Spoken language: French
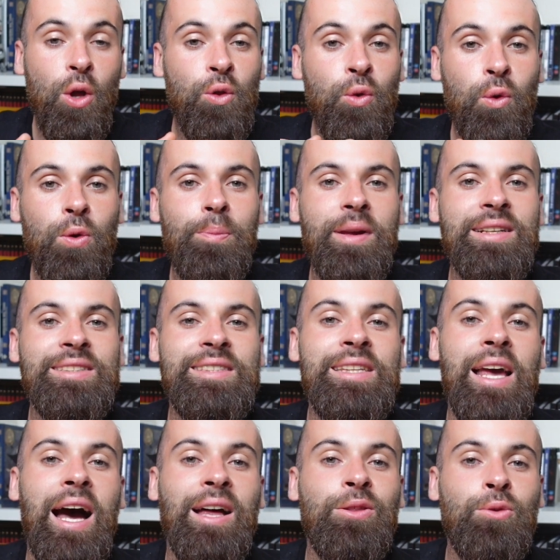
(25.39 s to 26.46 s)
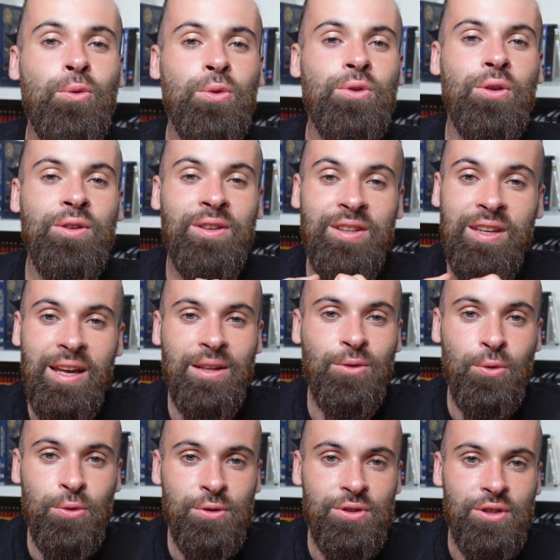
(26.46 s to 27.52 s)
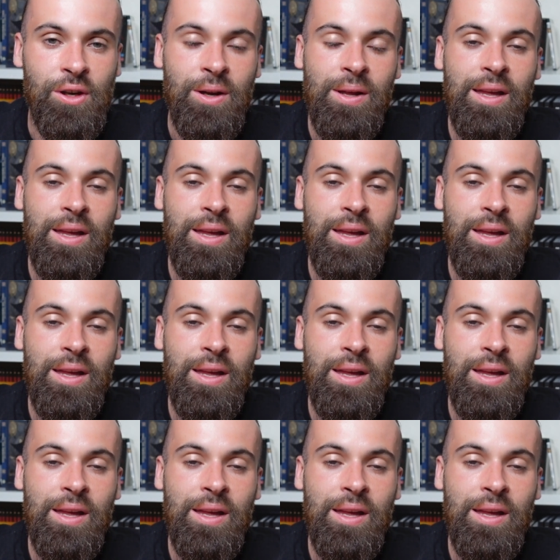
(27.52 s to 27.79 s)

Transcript: Donc merci à toutes et à tous.